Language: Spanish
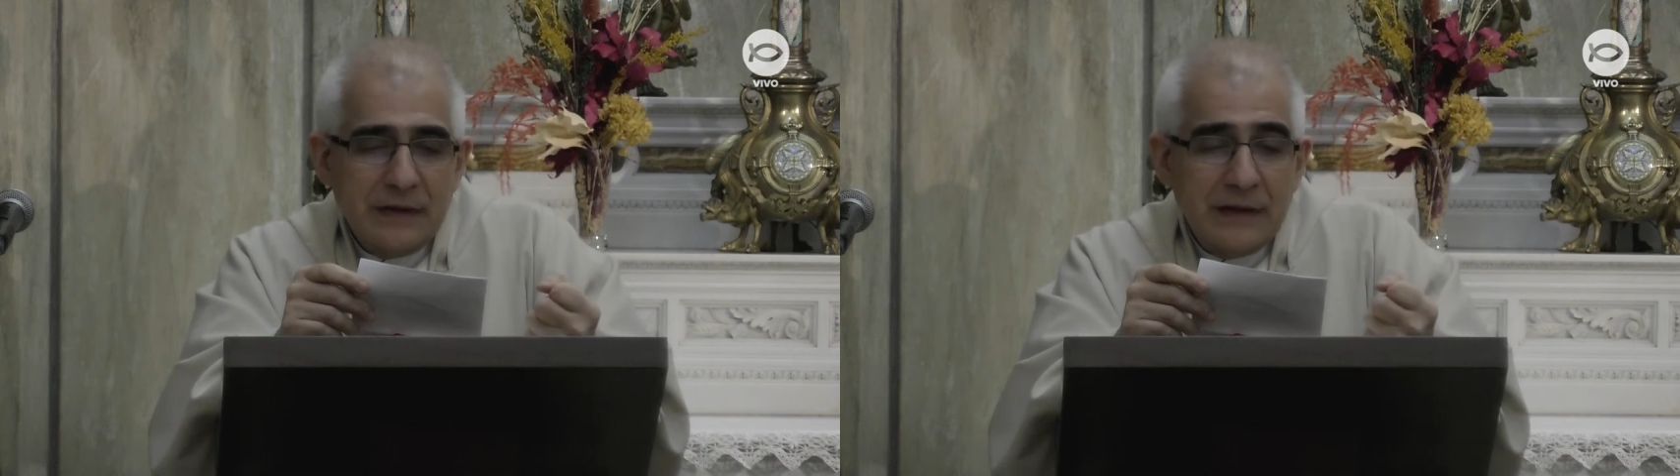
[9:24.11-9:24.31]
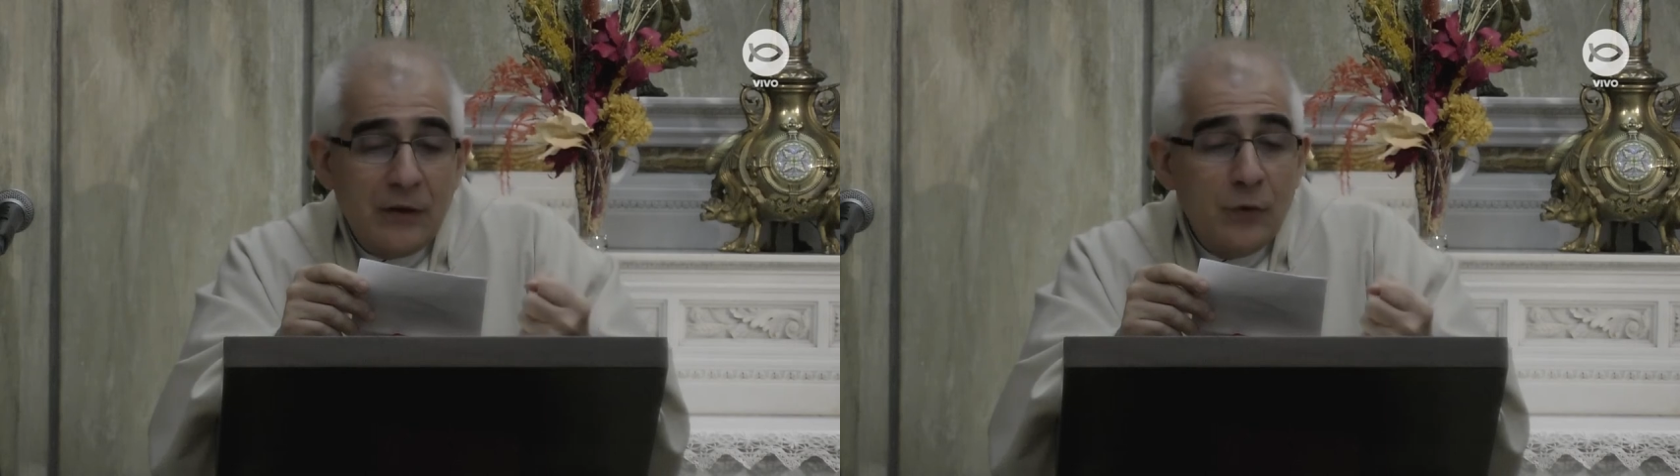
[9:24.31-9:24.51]

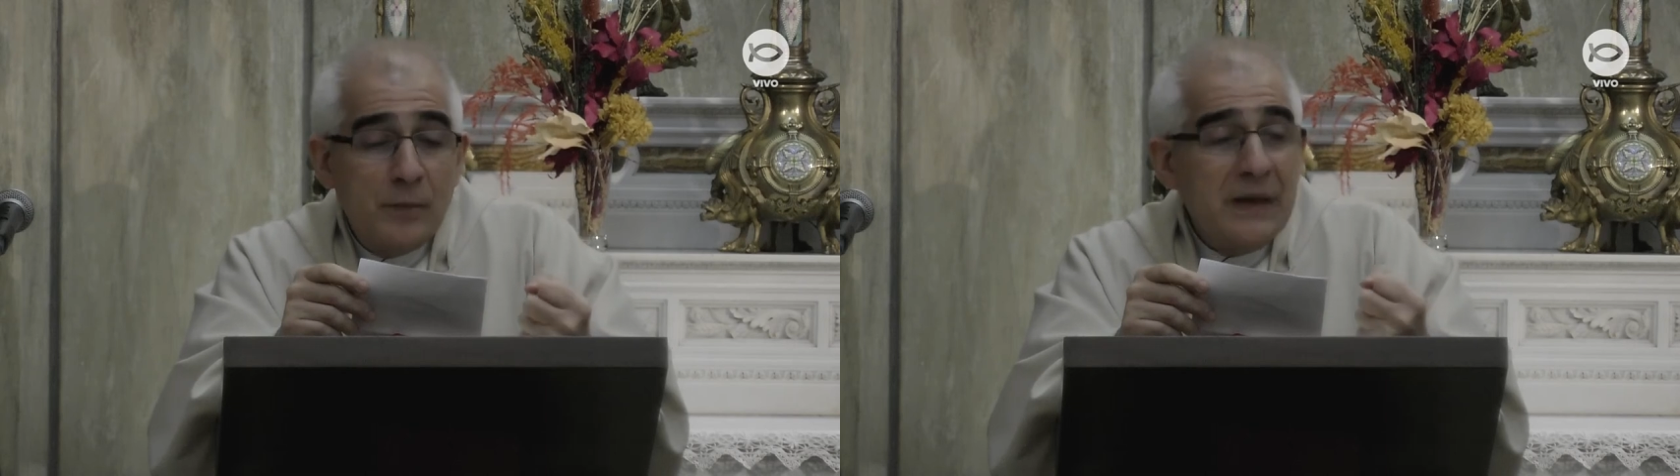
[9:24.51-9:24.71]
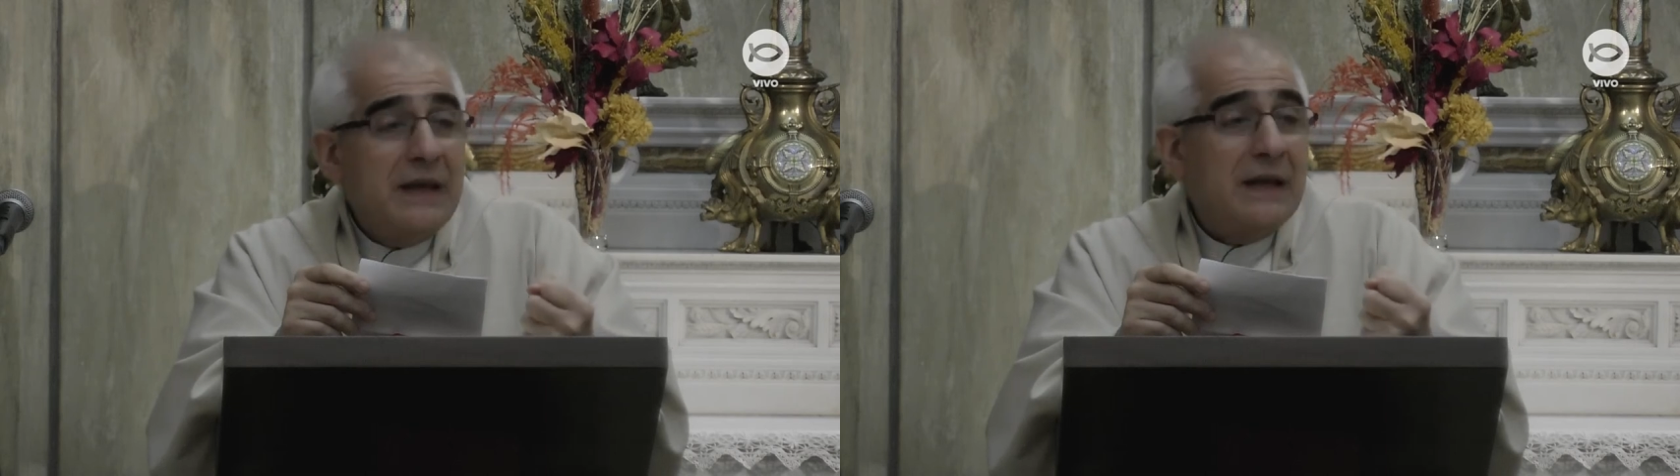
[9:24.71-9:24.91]

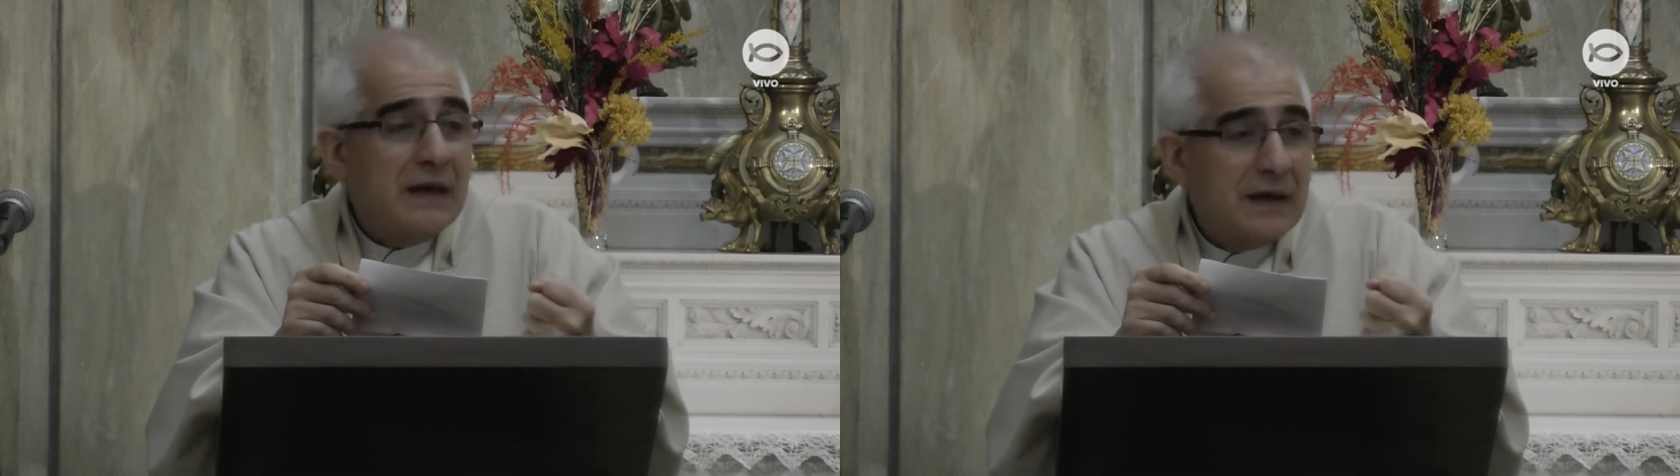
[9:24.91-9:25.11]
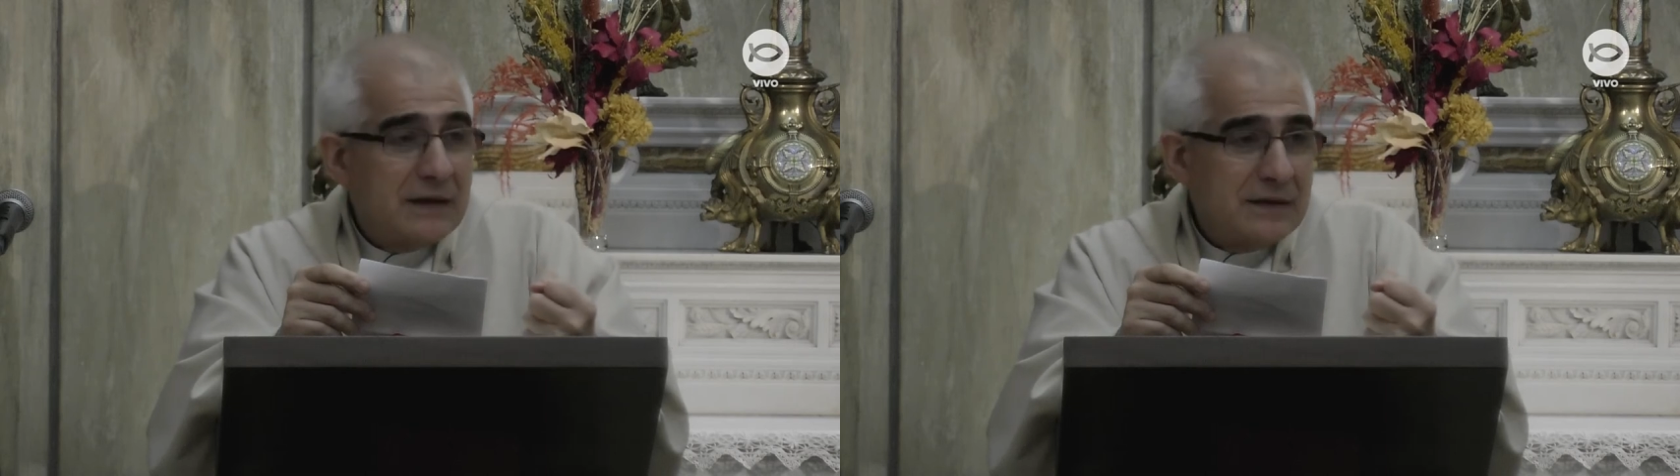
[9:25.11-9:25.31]

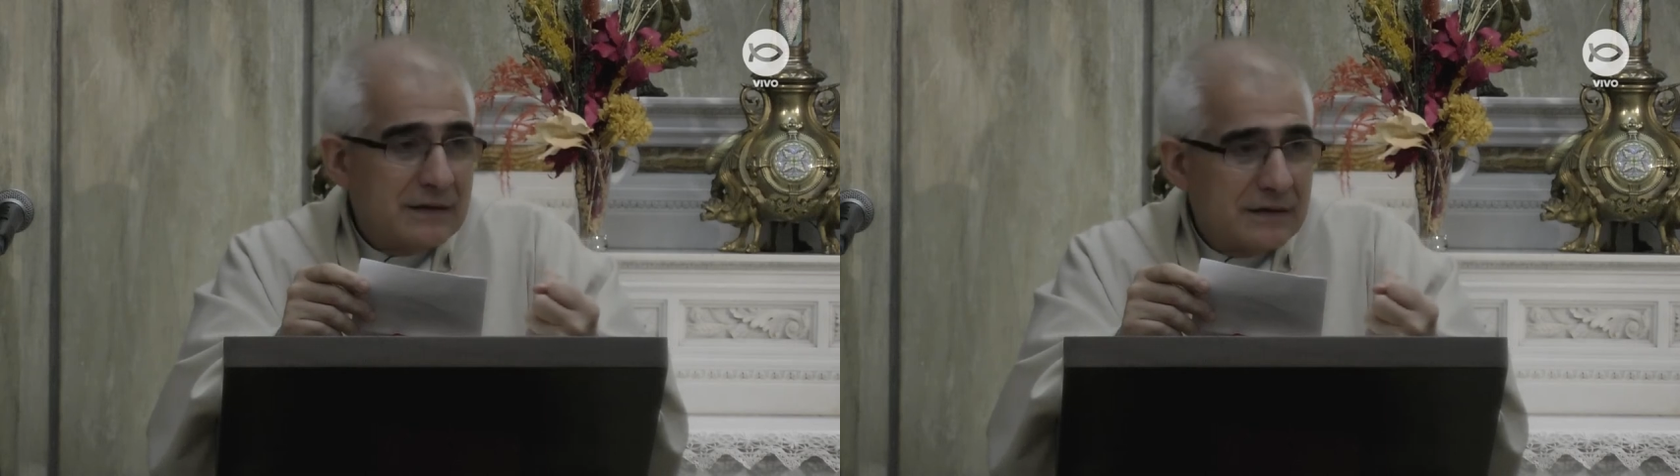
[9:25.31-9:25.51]
ilumine,